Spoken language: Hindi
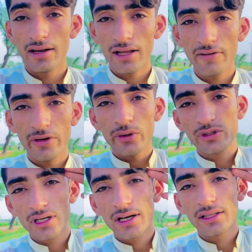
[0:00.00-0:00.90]
लव यू
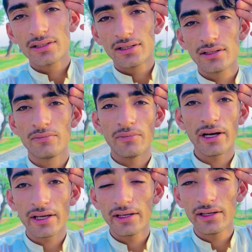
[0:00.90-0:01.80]
संगत
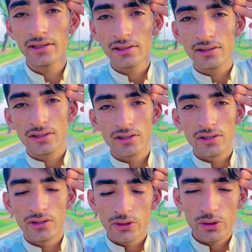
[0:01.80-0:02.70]
बाकी
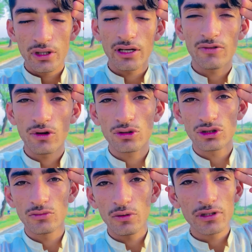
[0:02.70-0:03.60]
शुक्रिया फॉल तो
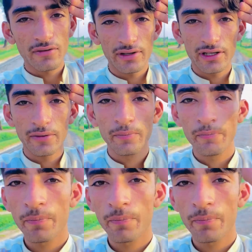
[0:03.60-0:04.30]
संभव था मन